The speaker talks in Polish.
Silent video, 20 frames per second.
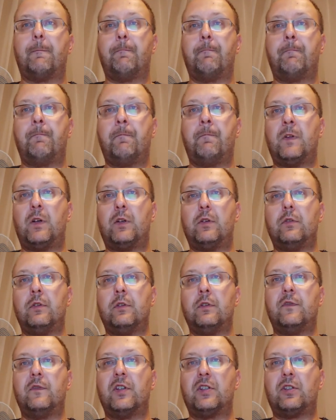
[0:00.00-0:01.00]
Mm, no,
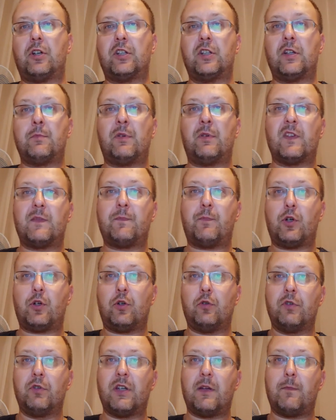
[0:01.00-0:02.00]
Wiktor Dębowiec
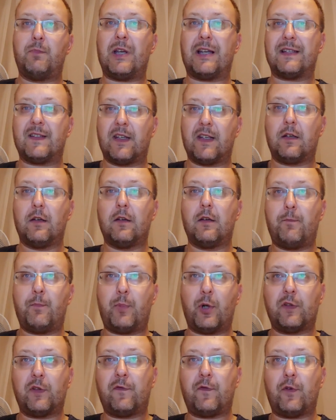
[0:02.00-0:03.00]
pokonuje Piasek
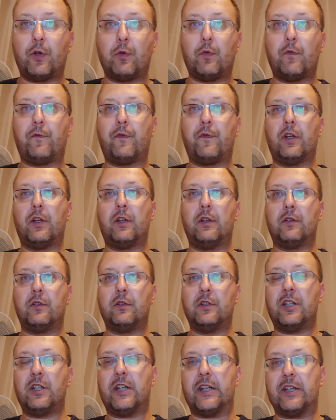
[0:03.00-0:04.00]
Potworów
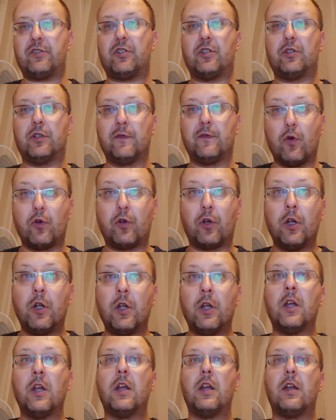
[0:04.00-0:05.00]
11 do 2.
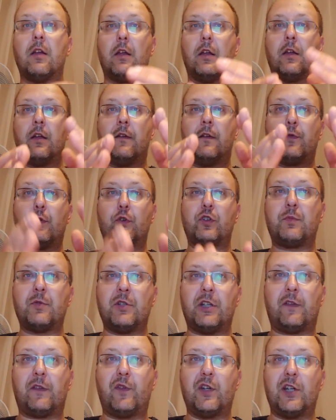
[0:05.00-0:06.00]
E,
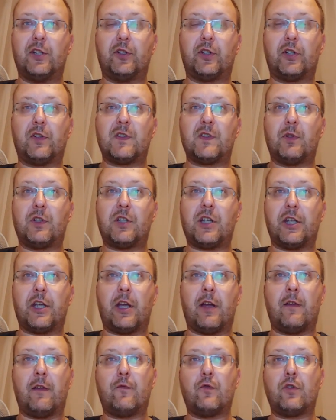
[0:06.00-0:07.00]
wróćmy na chwilę do tego spotkania